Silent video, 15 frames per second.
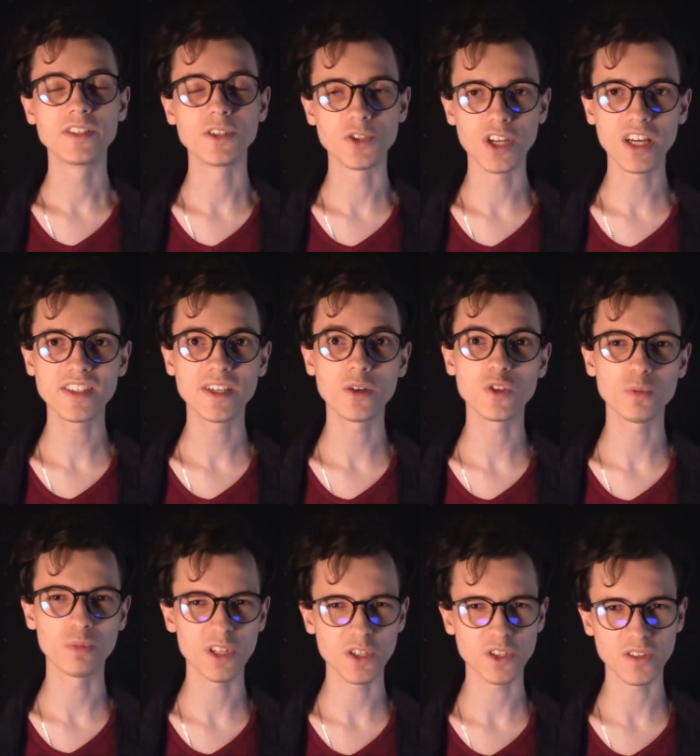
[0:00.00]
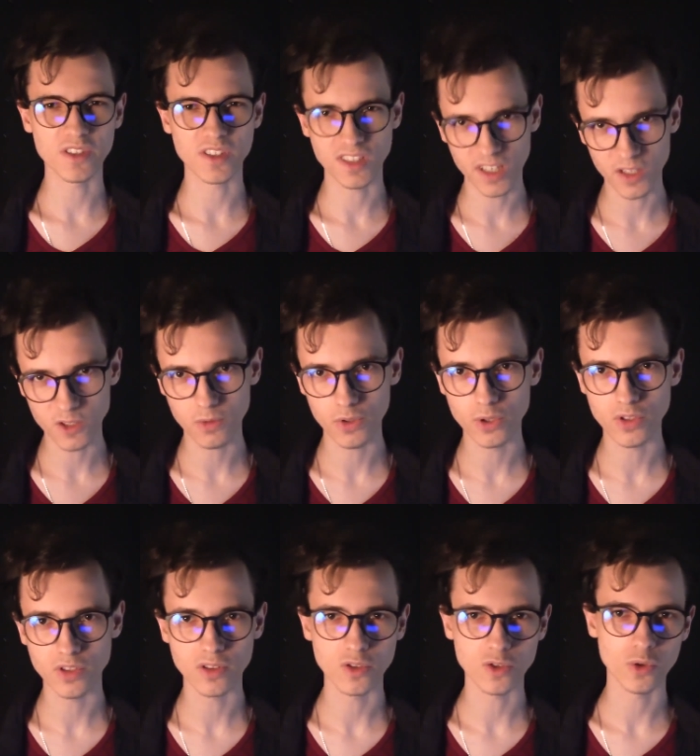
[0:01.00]
Сейчас я успешно сдал свою
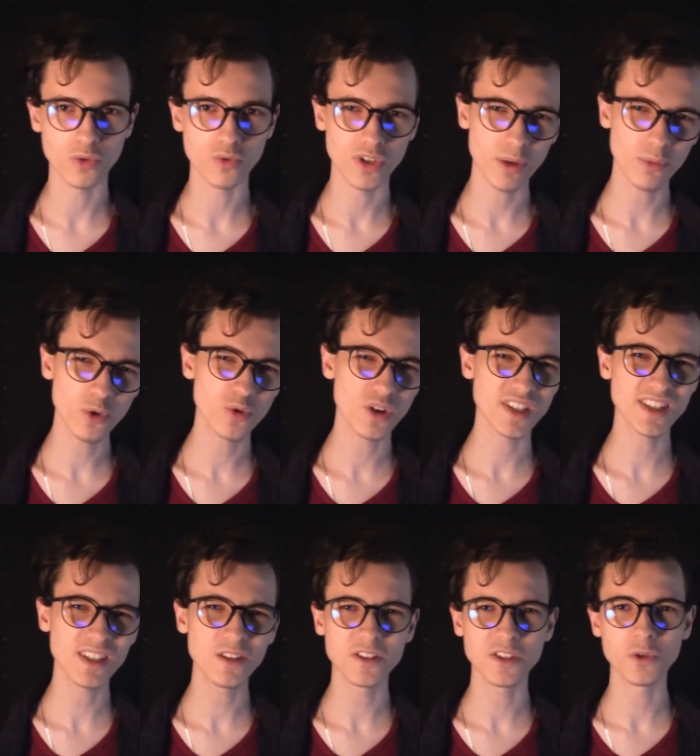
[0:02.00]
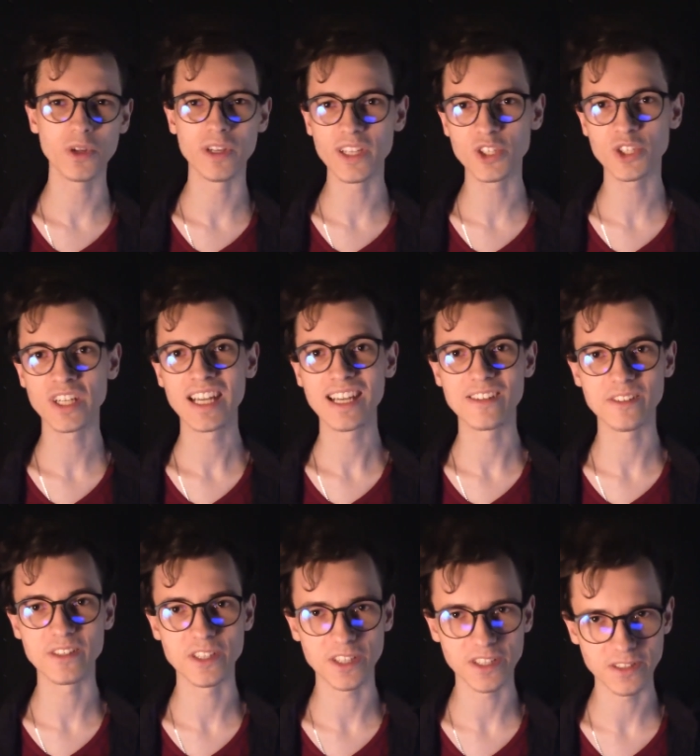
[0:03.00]
аттестационную работу, осталось ее лишь
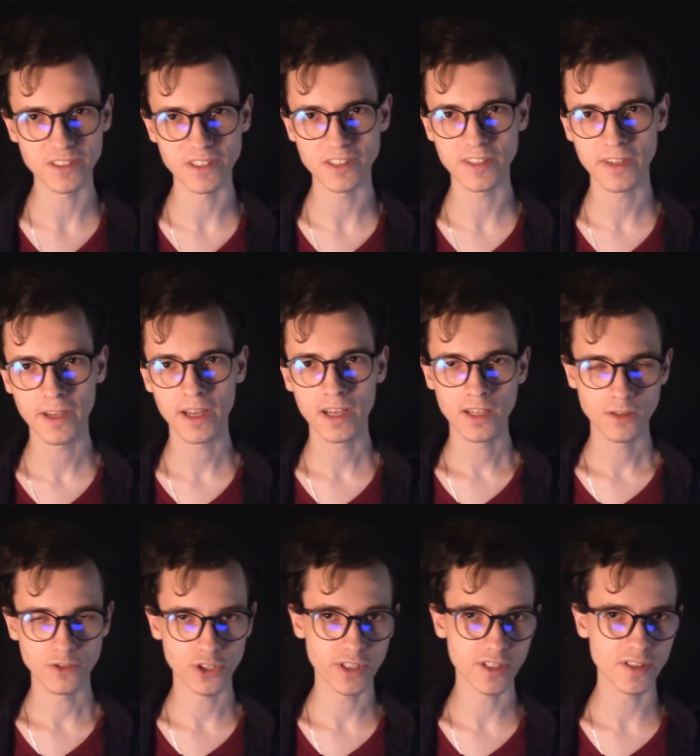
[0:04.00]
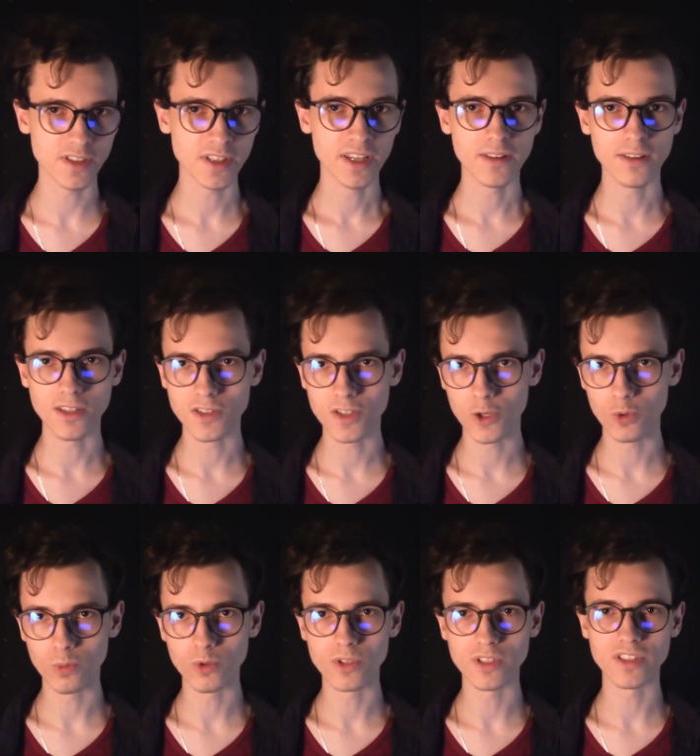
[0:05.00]
защитить. Через
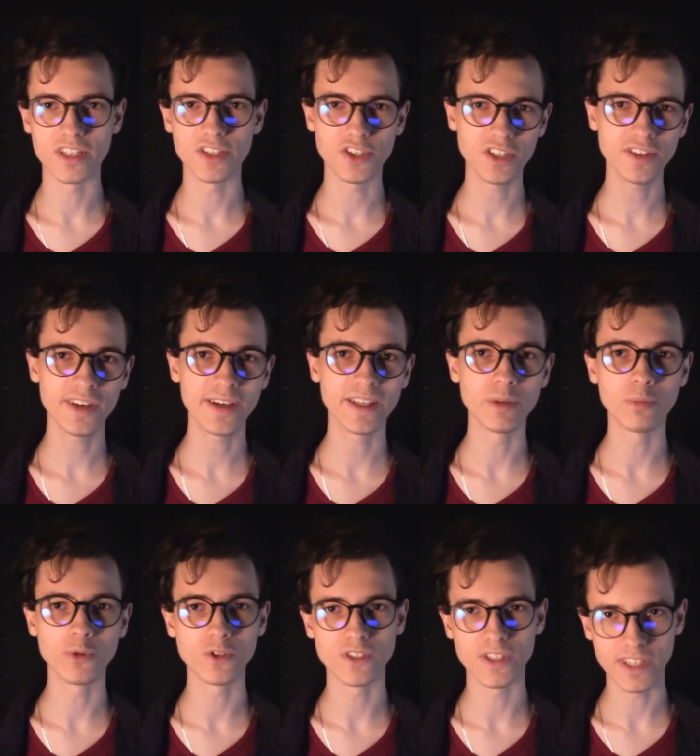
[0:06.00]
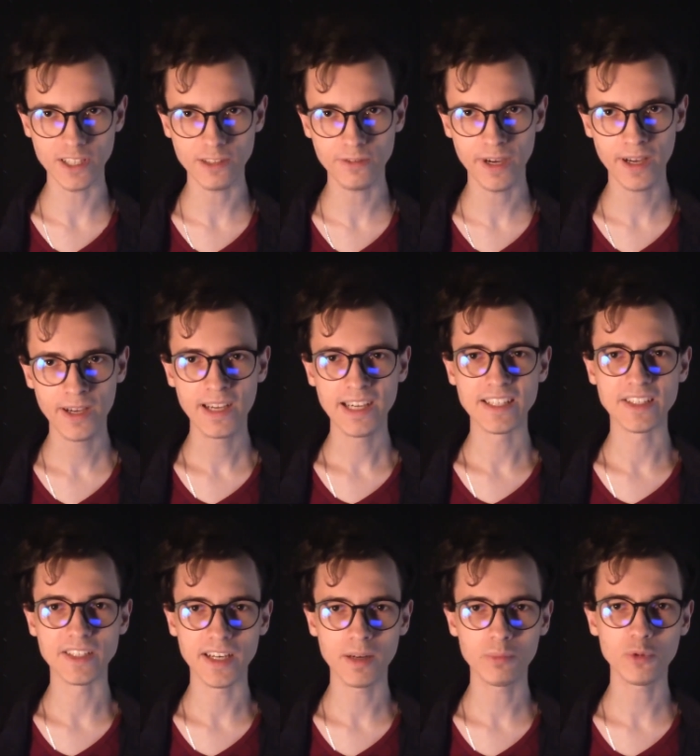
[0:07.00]
неделю будет защита, и после этого
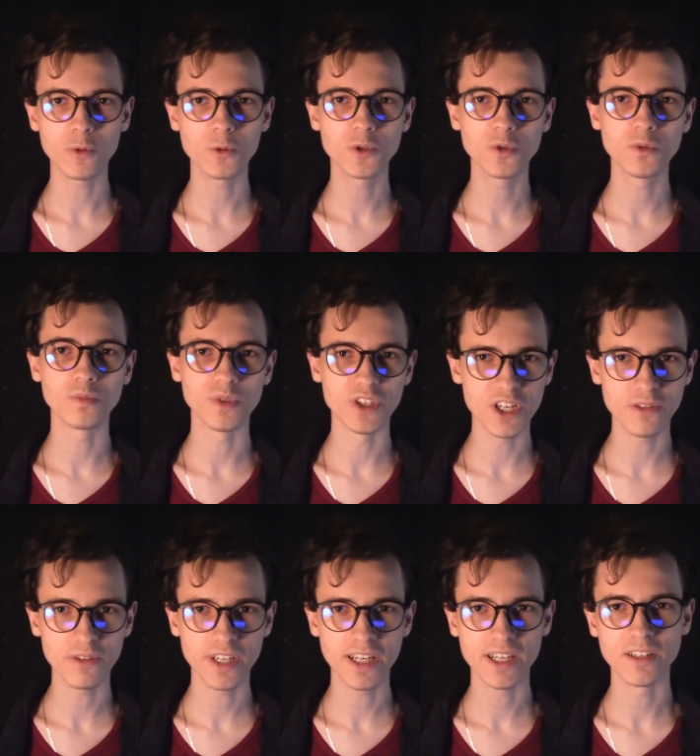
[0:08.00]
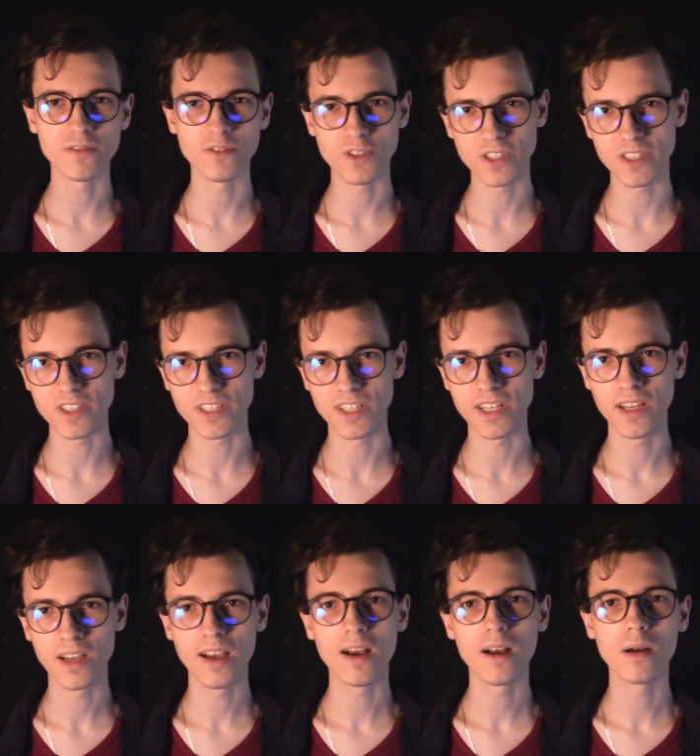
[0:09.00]
я получу первое в жизни
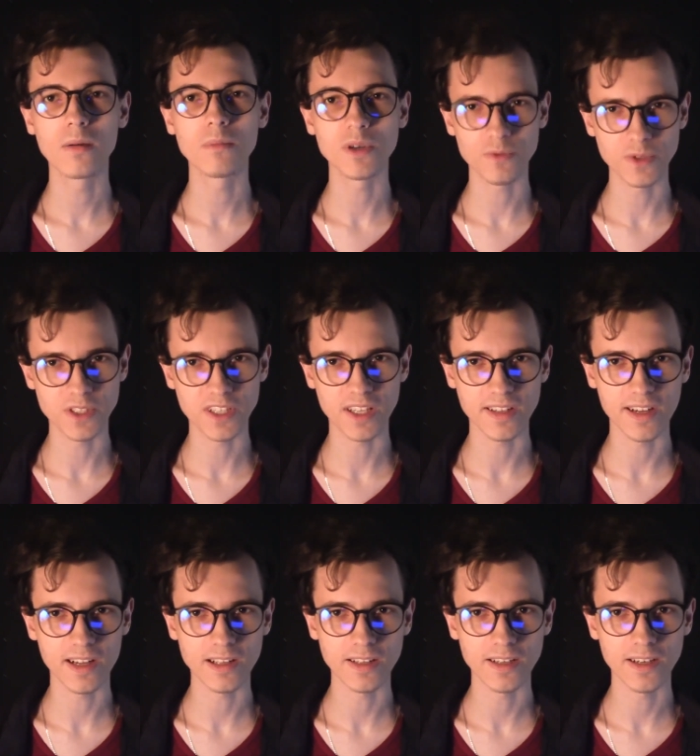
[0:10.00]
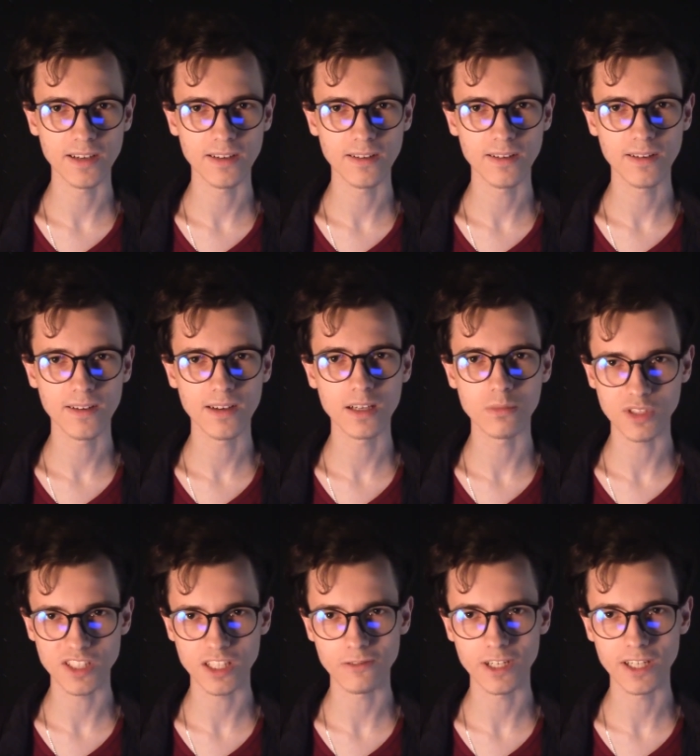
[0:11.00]
профессиональное
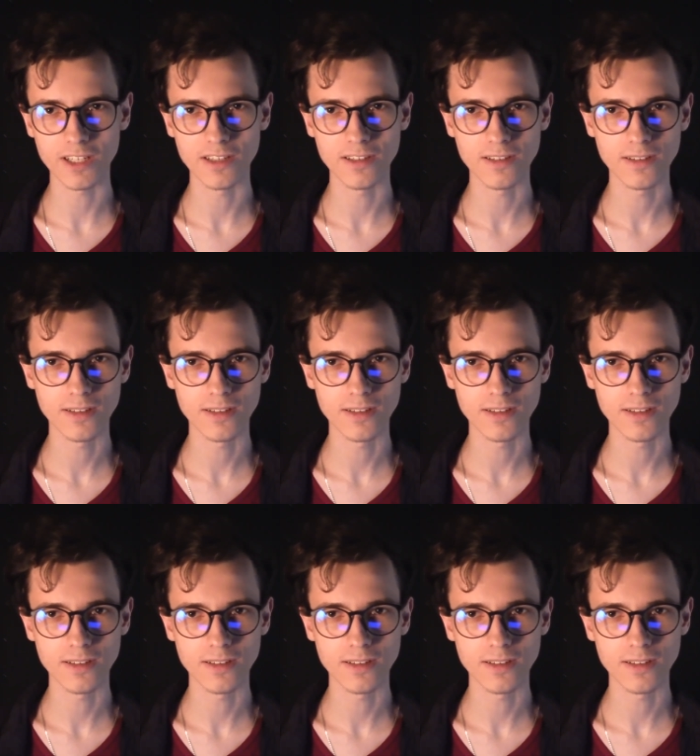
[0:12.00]
образование.